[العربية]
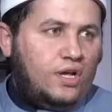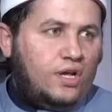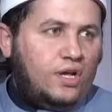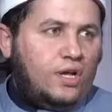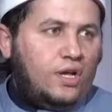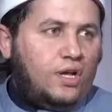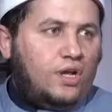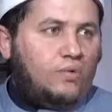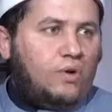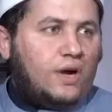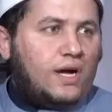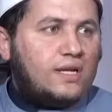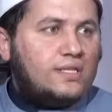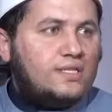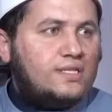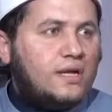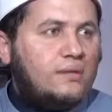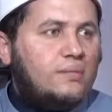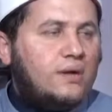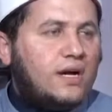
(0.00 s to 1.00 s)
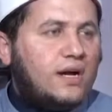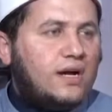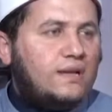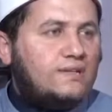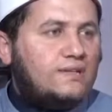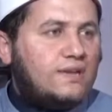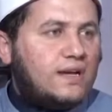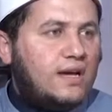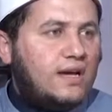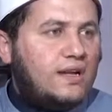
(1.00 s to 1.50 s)
نعم. وقد سبق أن
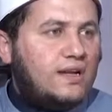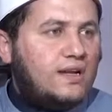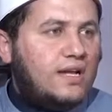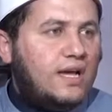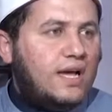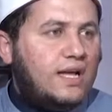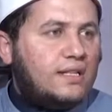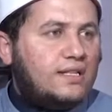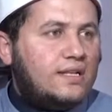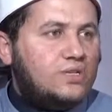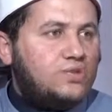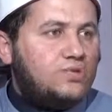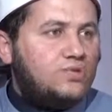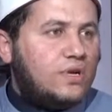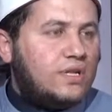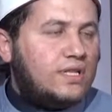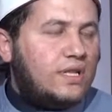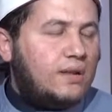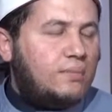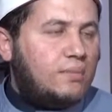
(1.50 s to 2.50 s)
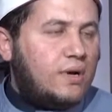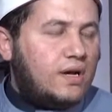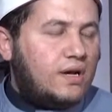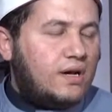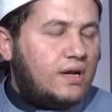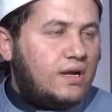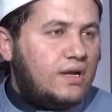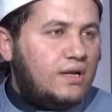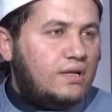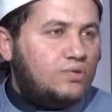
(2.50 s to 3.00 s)
ذكرنا أن سورة
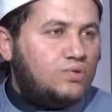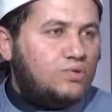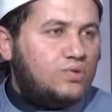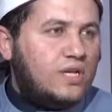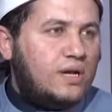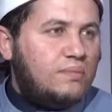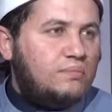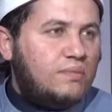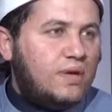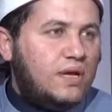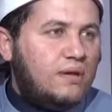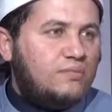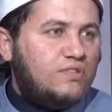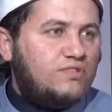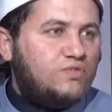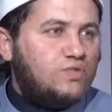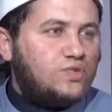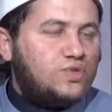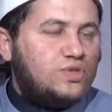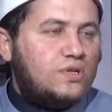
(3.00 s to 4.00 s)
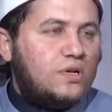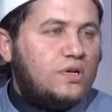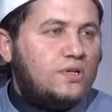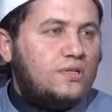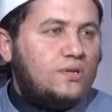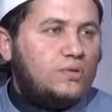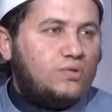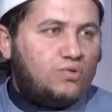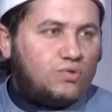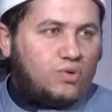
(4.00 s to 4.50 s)
البقرة تسمى بفسطاط
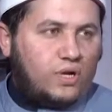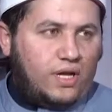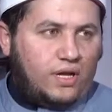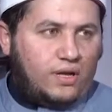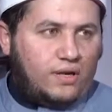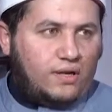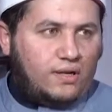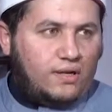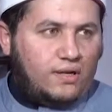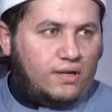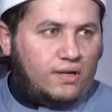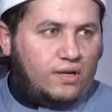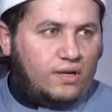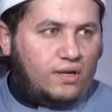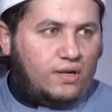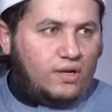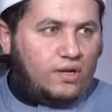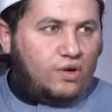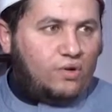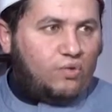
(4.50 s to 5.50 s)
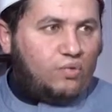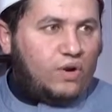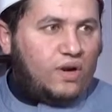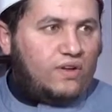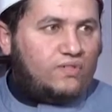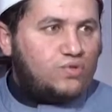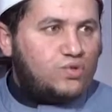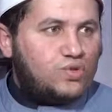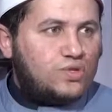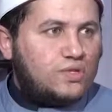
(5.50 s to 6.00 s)
القرآن نعم.
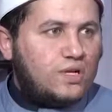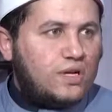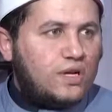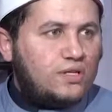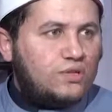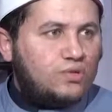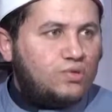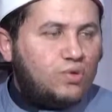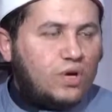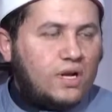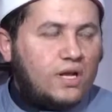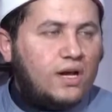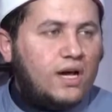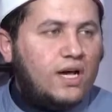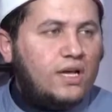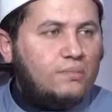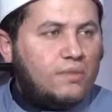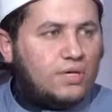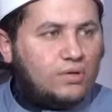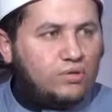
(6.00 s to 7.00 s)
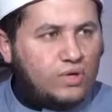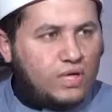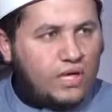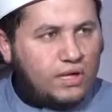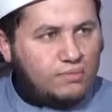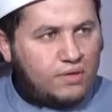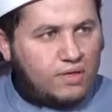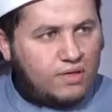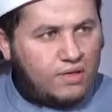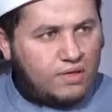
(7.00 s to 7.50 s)
والفسطاط هو الخيمة
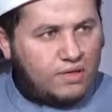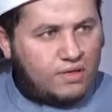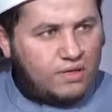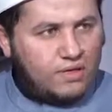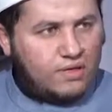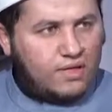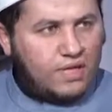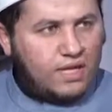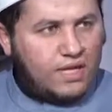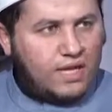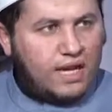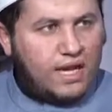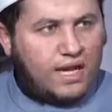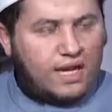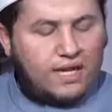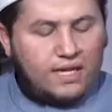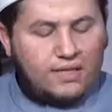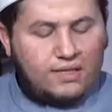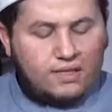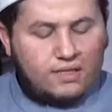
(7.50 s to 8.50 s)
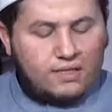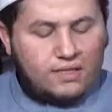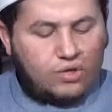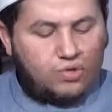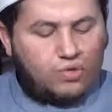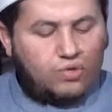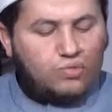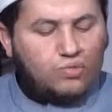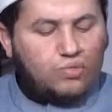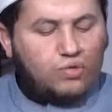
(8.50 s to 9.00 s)
الكبيرة التي
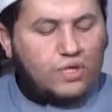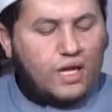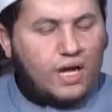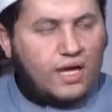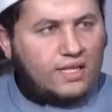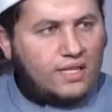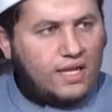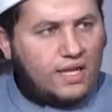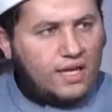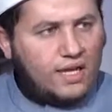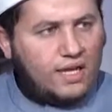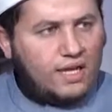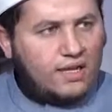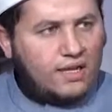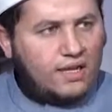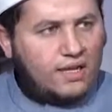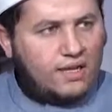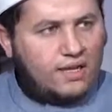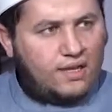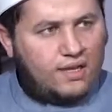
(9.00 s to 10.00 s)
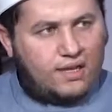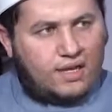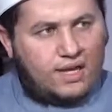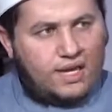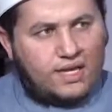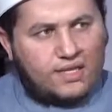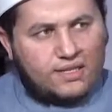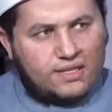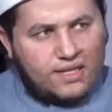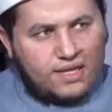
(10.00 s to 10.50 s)
تضم تحتها
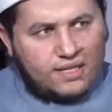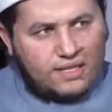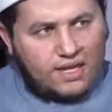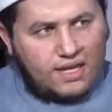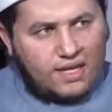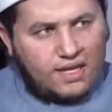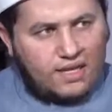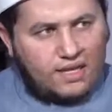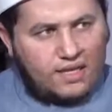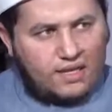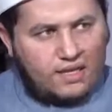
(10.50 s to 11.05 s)
عدة